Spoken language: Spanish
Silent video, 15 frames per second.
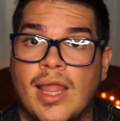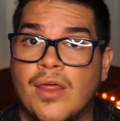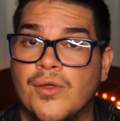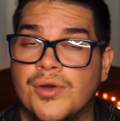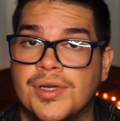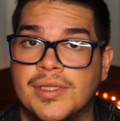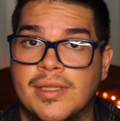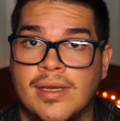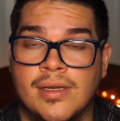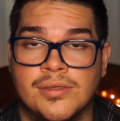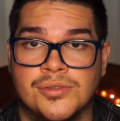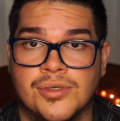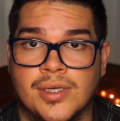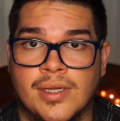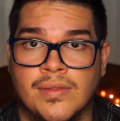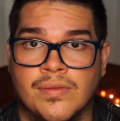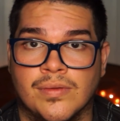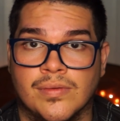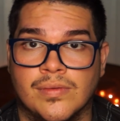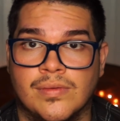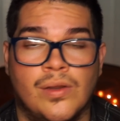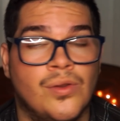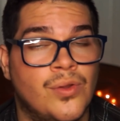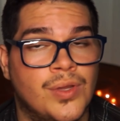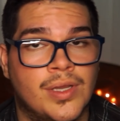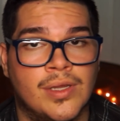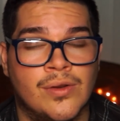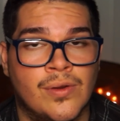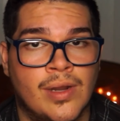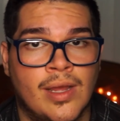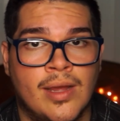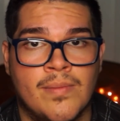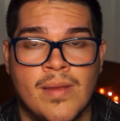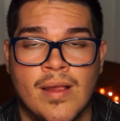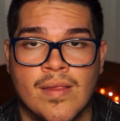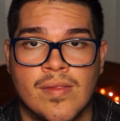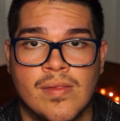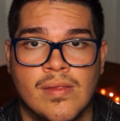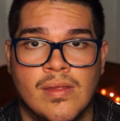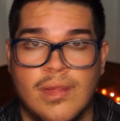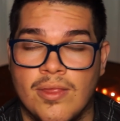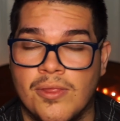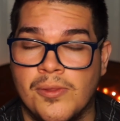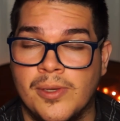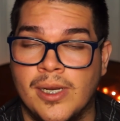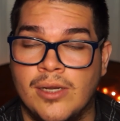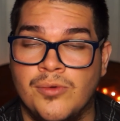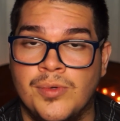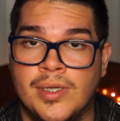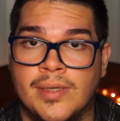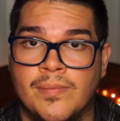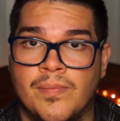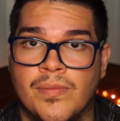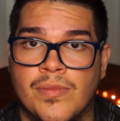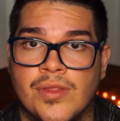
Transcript: Las dos estaban llorando, no dijeron nada más y Silvia Luna